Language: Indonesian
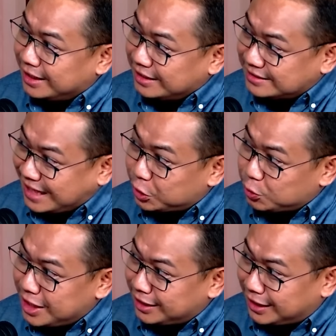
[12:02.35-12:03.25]
satu
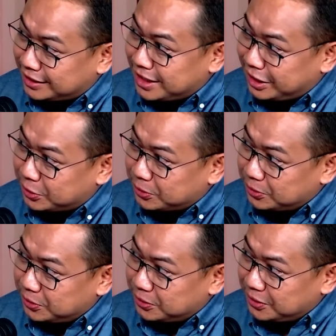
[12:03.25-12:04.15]
di antara tiga itu?
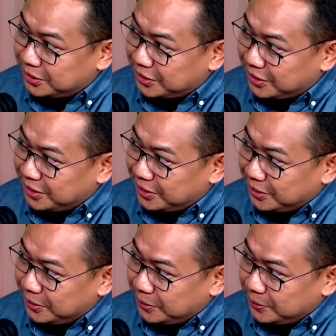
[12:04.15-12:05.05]
Enggak, karena kita lihat